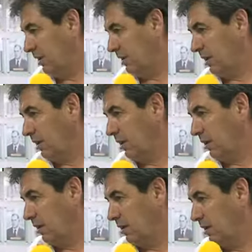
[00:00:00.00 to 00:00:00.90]

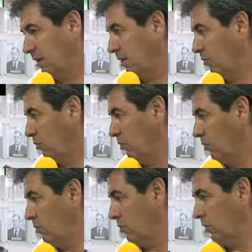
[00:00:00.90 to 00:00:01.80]
gente que
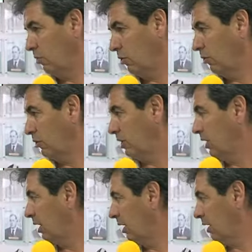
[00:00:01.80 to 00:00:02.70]
uno, que uno
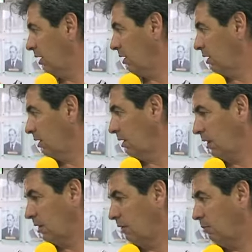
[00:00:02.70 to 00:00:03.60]
conoce que,
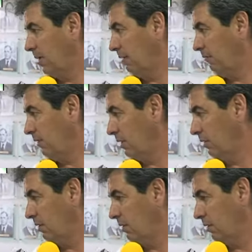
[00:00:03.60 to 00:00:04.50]
que ha estado en
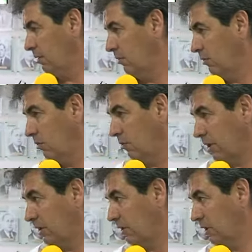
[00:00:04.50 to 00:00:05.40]
Banfield o
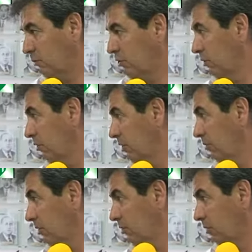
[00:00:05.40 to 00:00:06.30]
que tiene mucho
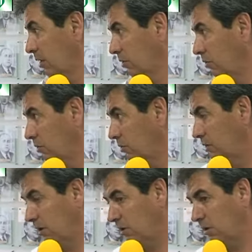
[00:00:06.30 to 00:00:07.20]
conocimiento sobre el club,
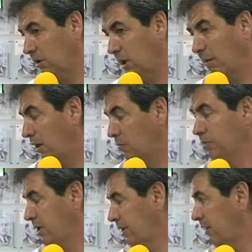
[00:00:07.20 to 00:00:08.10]
¿no? Y he hablado con
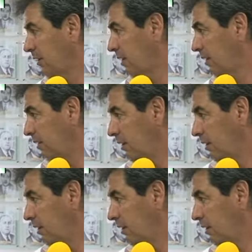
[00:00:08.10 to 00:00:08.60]
mucha gente.